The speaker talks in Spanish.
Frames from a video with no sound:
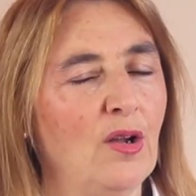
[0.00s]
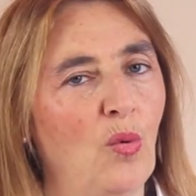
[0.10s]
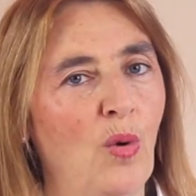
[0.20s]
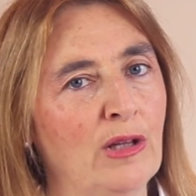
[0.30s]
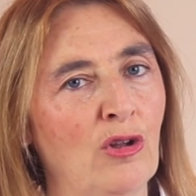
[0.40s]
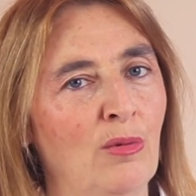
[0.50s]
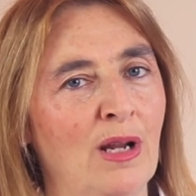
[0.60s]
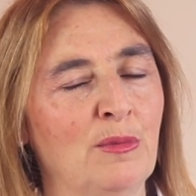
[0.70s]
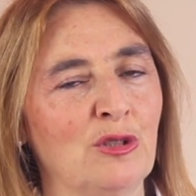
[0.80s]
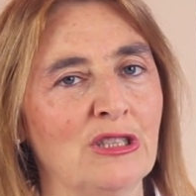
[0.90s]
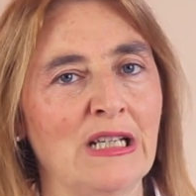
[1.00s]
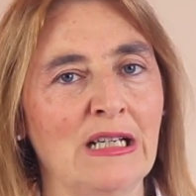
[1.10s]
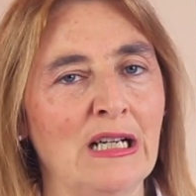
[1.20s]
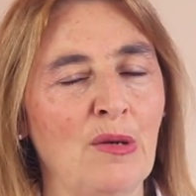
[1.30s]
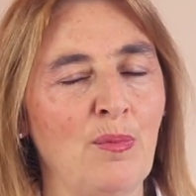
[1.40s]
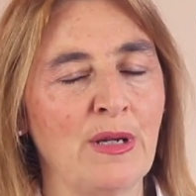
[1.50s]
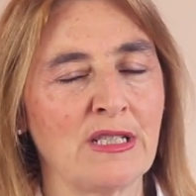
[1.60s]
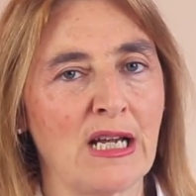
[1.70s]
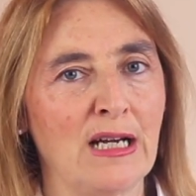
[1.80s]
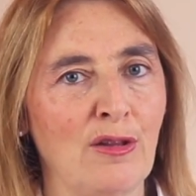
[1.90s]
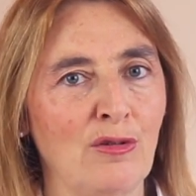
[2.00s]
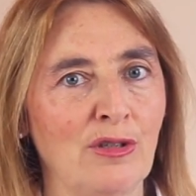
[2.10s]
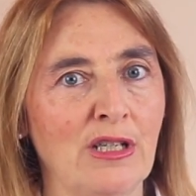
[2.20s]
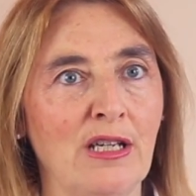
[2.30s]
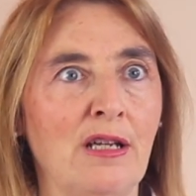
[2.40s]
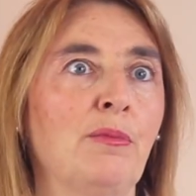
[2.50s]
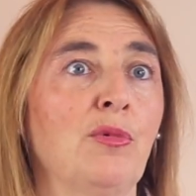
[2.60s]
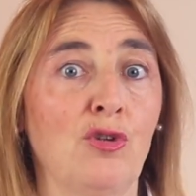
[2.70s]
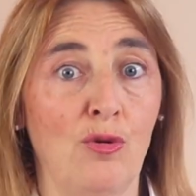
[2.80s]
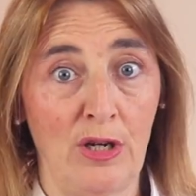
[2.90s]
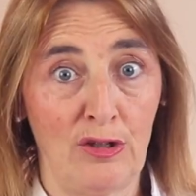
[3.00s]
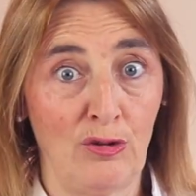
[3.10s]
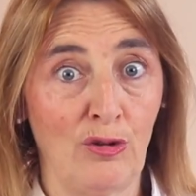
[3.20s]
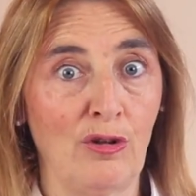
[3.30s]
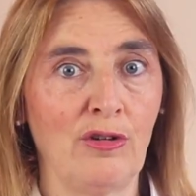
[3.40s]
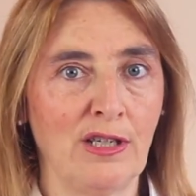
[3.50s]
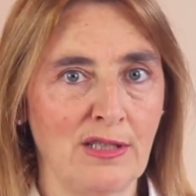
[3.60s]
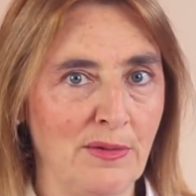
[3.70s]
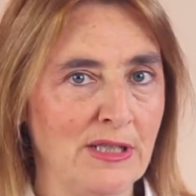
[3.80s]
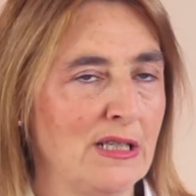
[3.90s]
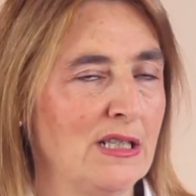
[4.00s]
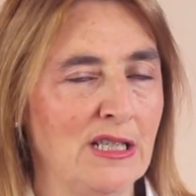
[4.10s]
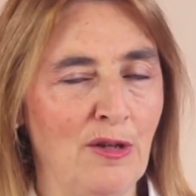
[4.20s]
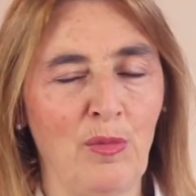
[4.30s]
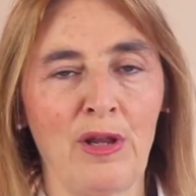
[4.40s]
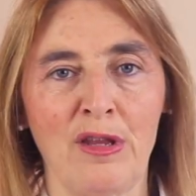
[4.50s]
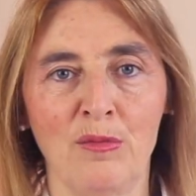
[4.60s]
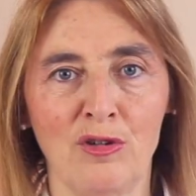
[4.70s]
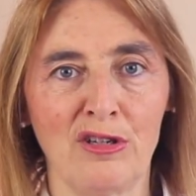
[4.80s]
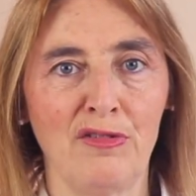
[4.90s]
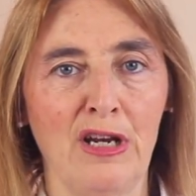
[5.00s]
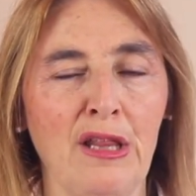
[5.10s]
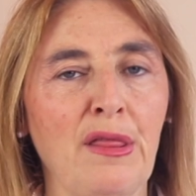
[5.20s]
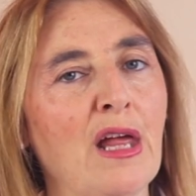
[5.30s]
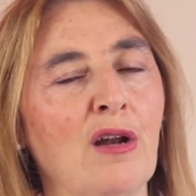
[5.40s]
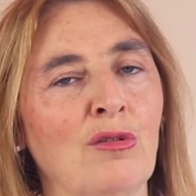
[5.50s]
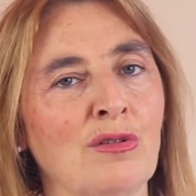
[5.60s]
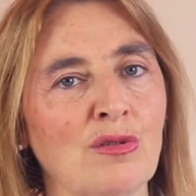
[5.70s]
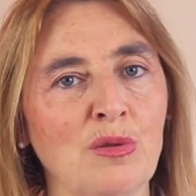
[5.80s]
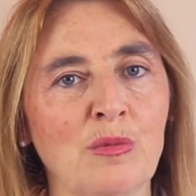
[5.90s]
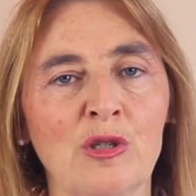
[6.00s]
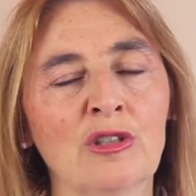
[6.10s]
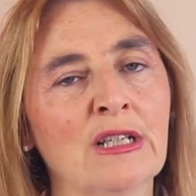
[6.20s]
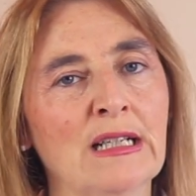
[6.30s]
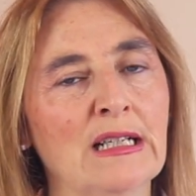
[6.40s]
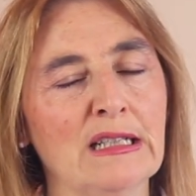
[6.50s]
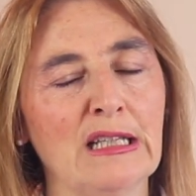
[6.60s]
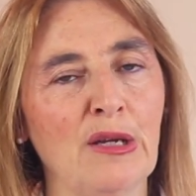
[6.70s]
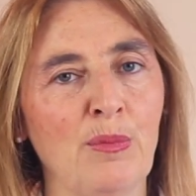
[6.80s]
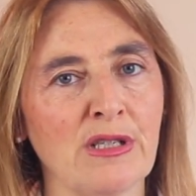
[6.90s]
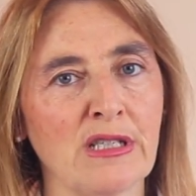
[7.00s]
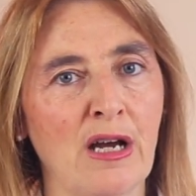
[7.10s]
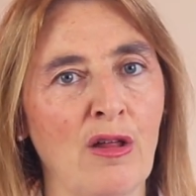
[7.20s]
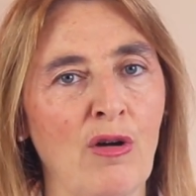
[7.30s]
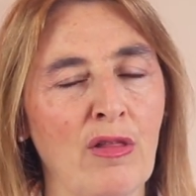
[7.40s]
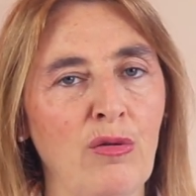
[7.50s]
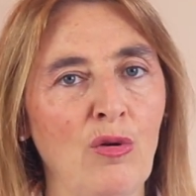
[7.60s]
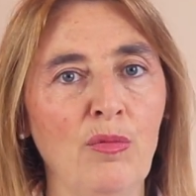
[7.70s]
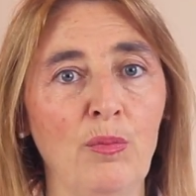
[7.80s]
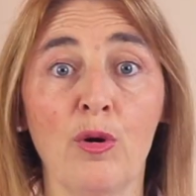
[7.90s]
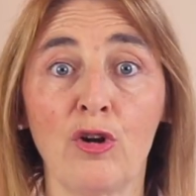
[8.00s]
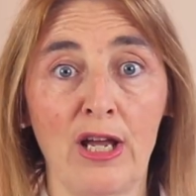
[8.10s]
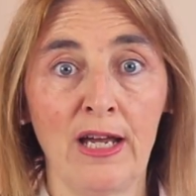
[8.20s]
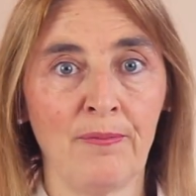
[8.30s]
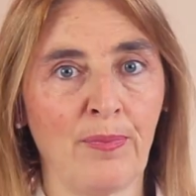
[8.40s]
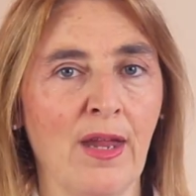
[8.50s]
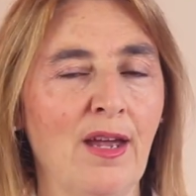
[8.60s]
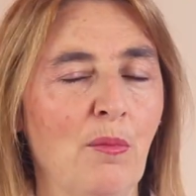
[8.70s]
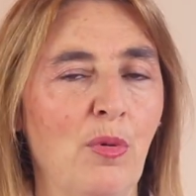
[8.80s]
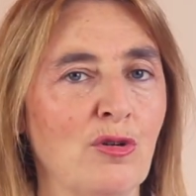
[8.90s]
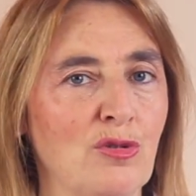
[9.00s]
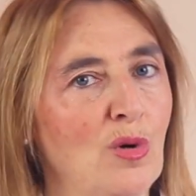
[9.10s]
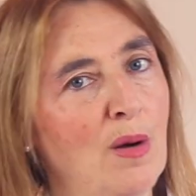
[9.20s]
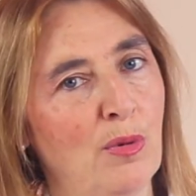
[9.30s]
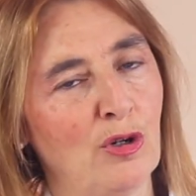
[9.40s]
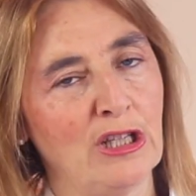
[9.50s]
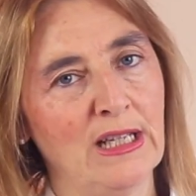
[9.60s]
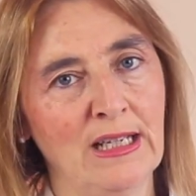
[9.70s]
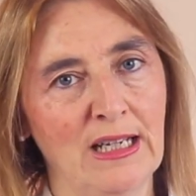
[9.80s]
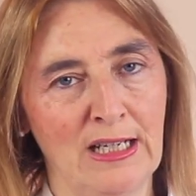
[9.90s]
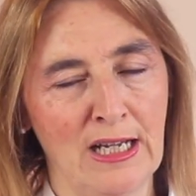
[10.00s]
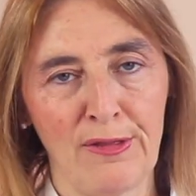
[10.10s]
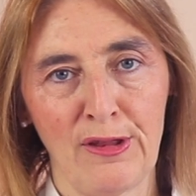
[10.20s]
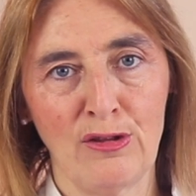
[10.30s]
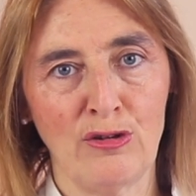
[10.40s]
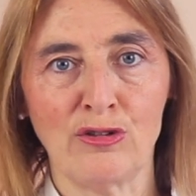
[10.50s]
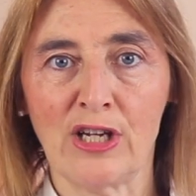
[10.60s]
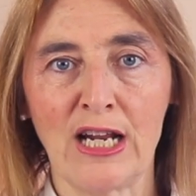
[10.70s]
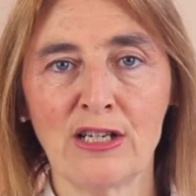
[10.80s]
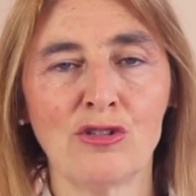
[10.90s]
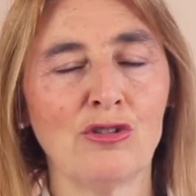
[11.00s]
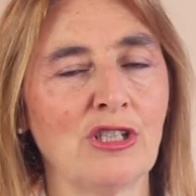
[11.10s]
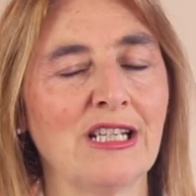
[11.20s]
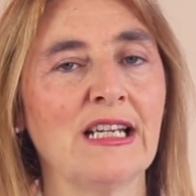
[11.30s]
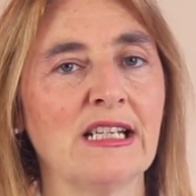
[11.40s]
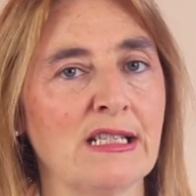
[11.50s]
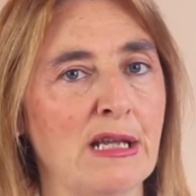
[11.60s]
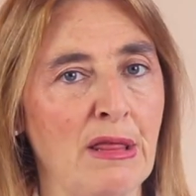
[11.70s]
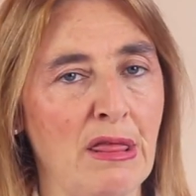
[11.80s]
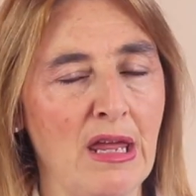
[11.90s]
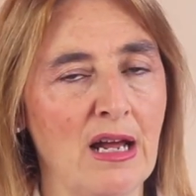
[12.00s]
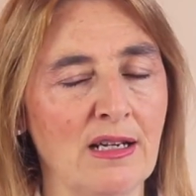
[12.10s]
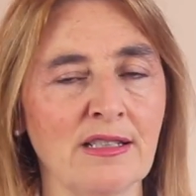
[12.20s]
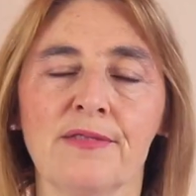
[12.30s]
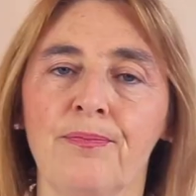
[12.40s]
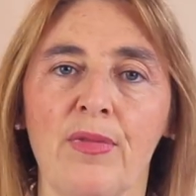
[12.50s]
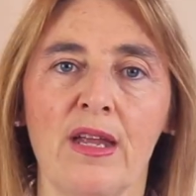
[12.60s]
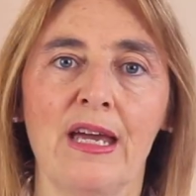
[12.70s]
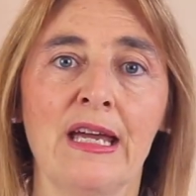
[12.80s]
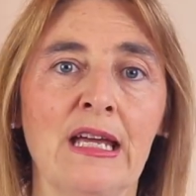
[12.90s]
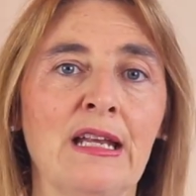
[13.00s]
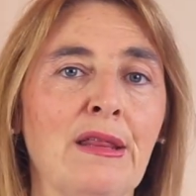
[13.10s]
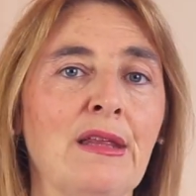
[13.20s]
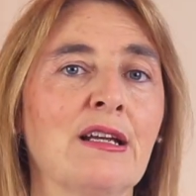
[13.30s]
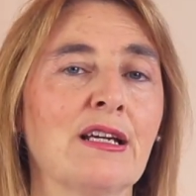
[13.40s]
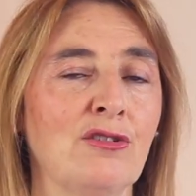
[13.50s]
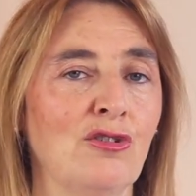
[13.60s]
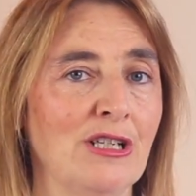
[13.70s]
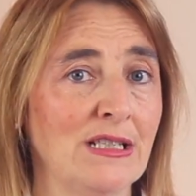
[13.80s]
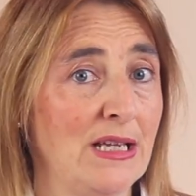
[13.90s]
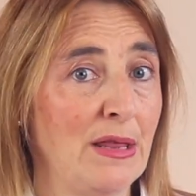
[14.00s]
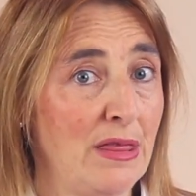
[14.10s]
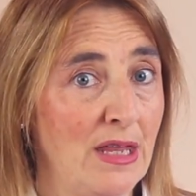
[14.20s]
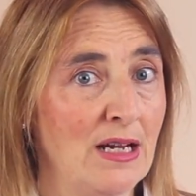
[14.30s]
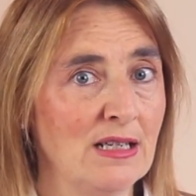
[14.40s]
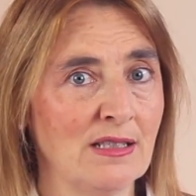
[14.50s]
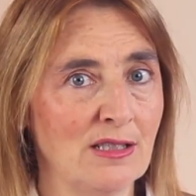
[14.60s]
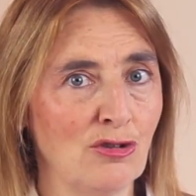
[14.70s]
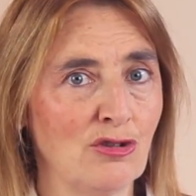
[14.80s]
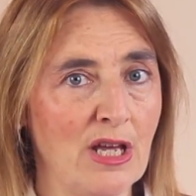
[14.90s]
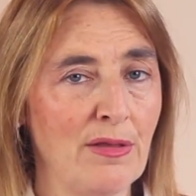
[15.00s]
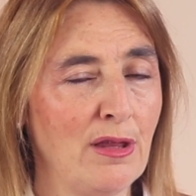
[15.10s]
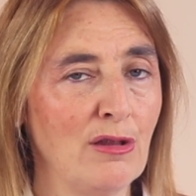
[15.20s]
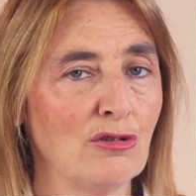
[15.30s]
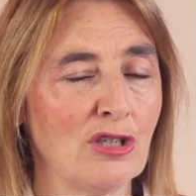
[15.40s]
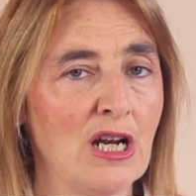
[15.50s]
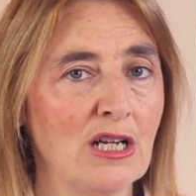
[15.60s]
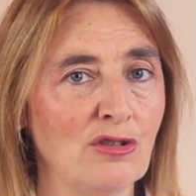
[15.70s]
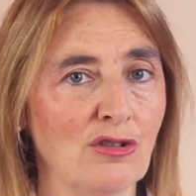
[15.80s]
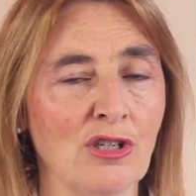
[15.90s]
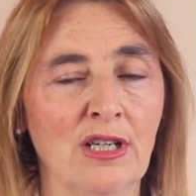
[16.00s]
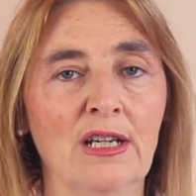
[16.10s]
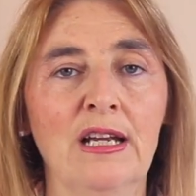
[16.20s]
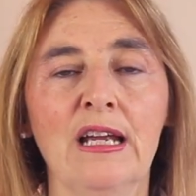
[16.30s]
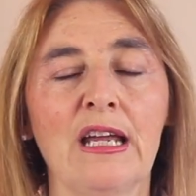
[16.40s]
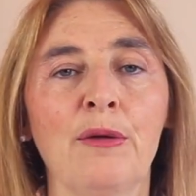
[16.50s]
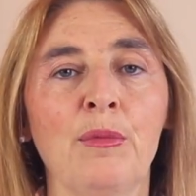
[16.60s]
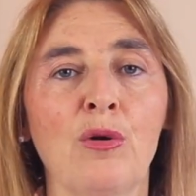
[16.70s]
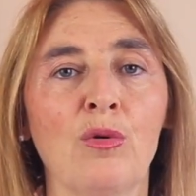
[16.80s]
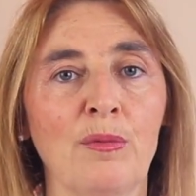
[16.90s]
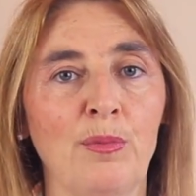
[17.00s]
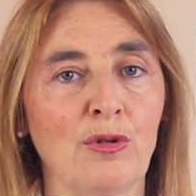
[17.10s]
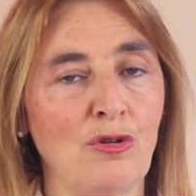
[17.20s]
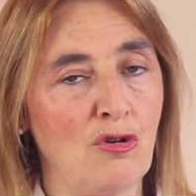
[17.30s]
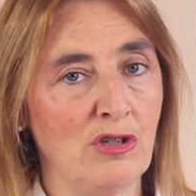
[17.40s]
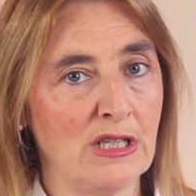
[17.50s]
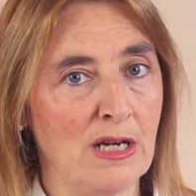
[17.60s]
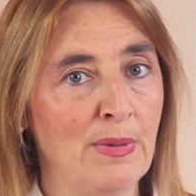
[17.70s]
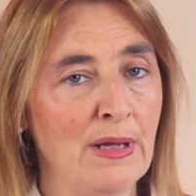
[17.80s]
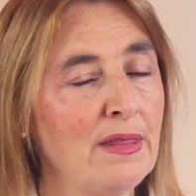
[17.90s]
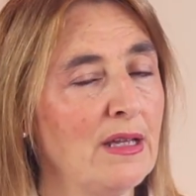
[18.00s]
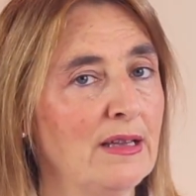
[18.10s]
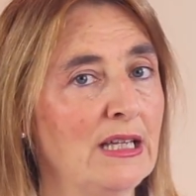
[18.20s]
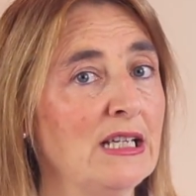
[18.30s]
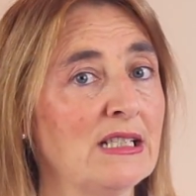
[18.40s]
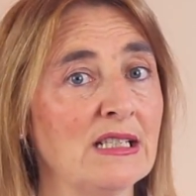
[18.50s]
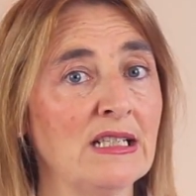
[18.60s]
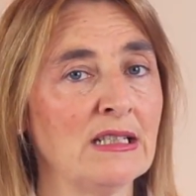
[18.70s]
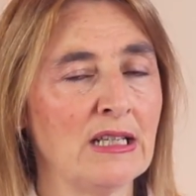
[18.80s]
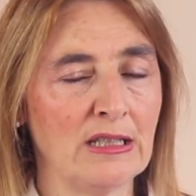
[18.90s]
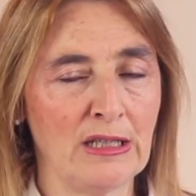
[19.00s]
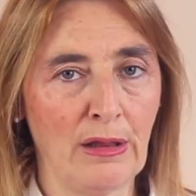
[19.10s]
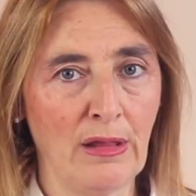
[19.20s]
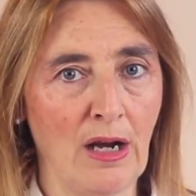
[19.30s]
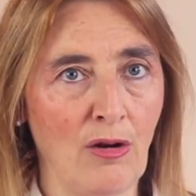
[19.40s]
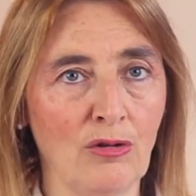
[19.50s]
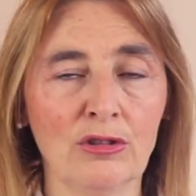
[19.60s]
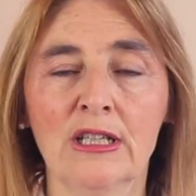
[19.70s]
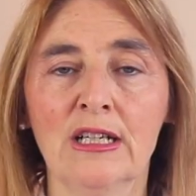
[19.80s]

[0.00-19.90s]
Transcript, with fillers: Cuando hablamos del pescado y sobre todo ya sabéis que siempre hacemos referencia al consumo de pescado azul, ¿por qué? por su aporte en ácidos grasos esenciales. ¿Qué quiere decir que son esenciales esos ácidos grasos? Que mi cuerpo no es capaz de sintetizarlo.